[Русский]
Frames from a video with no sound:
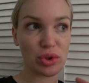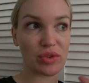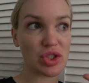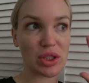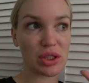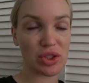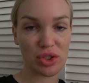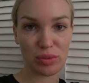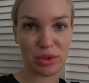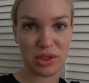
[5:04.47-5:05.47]
это вчера
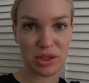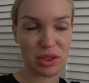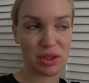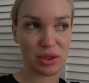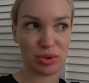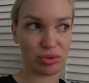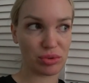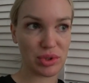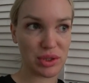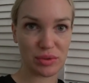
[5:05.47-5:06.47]
должна была сделать, но
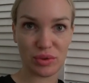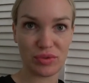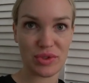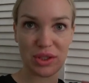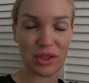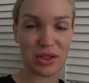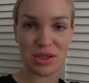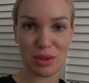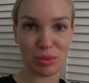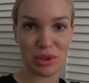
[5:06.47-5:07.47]
из-за вот всех этих
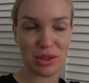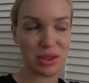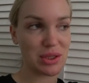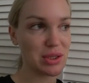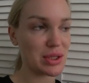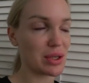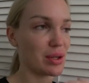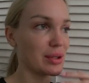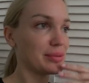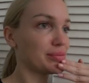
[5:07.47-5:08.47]
событий не сделала.